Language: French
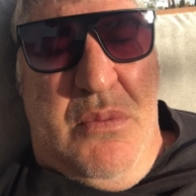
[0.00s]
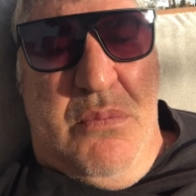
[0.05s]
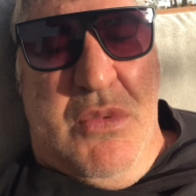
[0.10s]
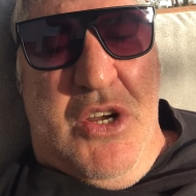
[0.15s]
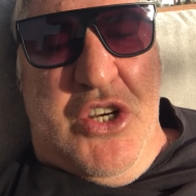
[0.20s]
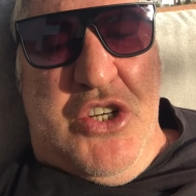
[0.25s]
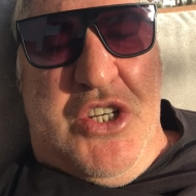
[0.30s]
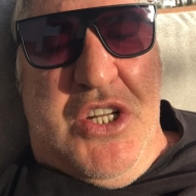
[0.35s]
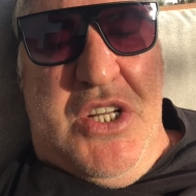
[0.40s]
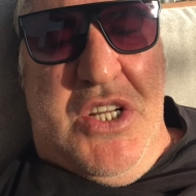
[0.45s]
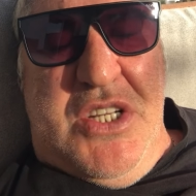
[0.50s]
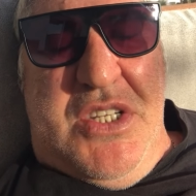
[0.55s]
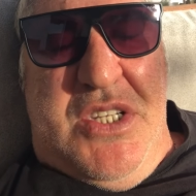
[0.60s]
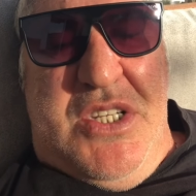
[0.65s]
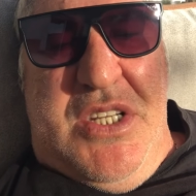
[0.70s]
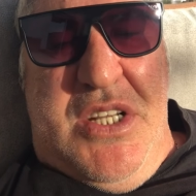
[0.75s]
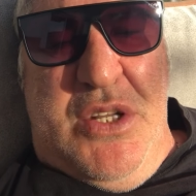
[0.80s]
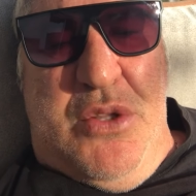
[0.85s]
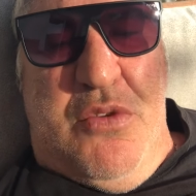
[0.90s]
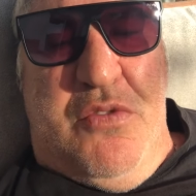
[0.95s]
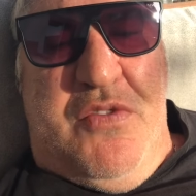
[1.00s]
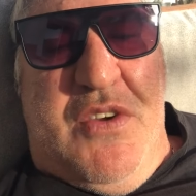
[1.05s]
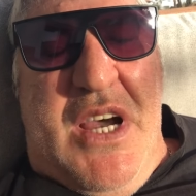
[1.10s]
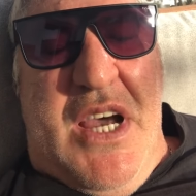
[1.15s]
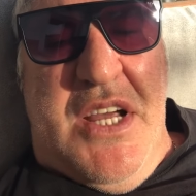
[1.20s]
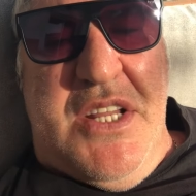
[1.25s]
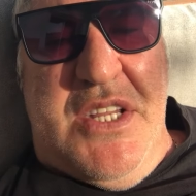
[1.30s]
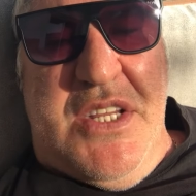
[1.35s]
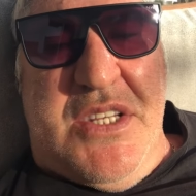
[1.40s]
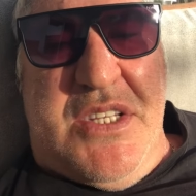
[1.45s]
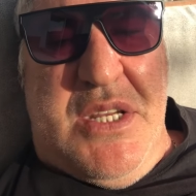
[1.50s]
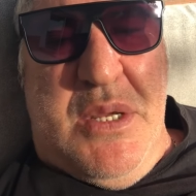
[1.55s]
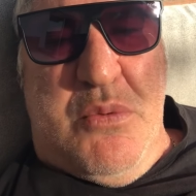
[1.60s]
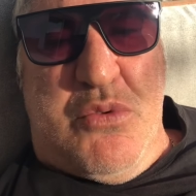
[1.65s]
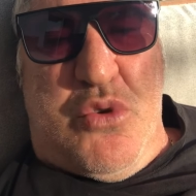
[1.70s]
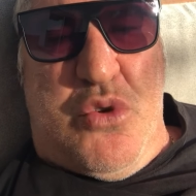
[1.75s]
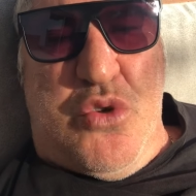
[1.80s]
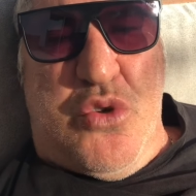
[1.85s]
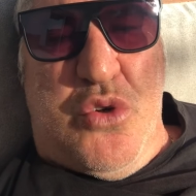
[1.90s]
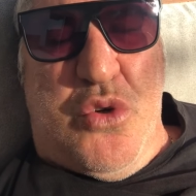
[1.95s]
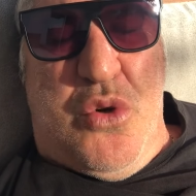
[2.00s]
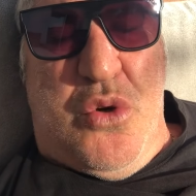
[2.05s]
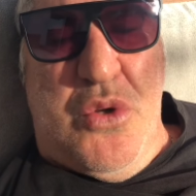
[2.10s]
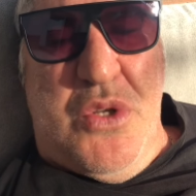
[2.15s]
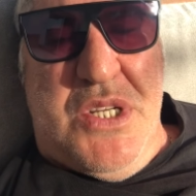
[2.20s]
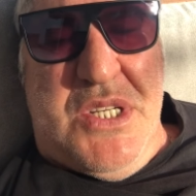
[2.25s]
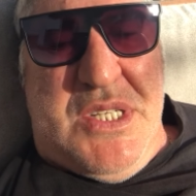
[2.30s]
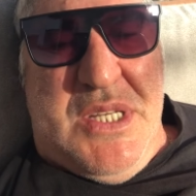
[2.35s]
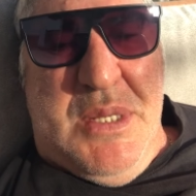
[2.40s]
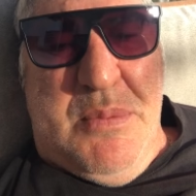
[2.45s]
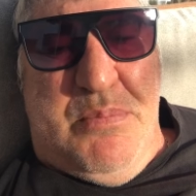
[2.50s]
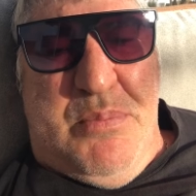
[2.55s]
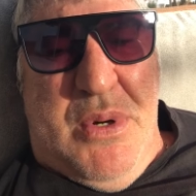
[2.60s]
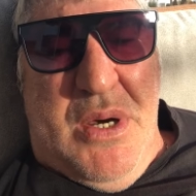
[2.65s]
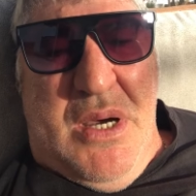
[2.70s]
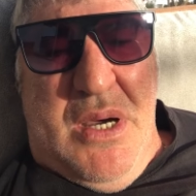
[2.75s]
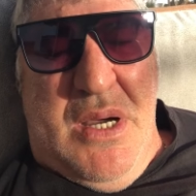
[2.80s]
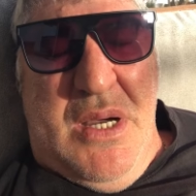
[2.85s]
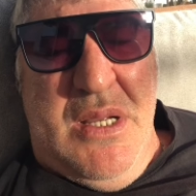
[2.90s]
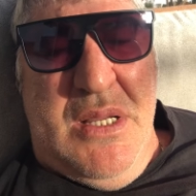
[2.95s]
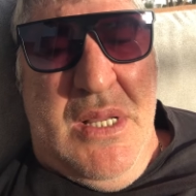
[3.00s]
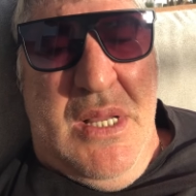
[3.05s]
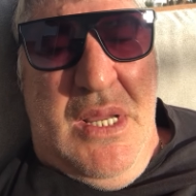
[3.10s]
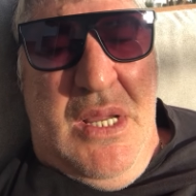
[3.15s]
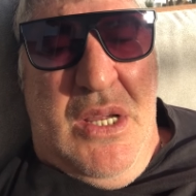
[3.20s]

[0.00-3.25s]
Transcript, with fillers: Mais j'ai décidé de faire un essai parce que je ne connaissais pas.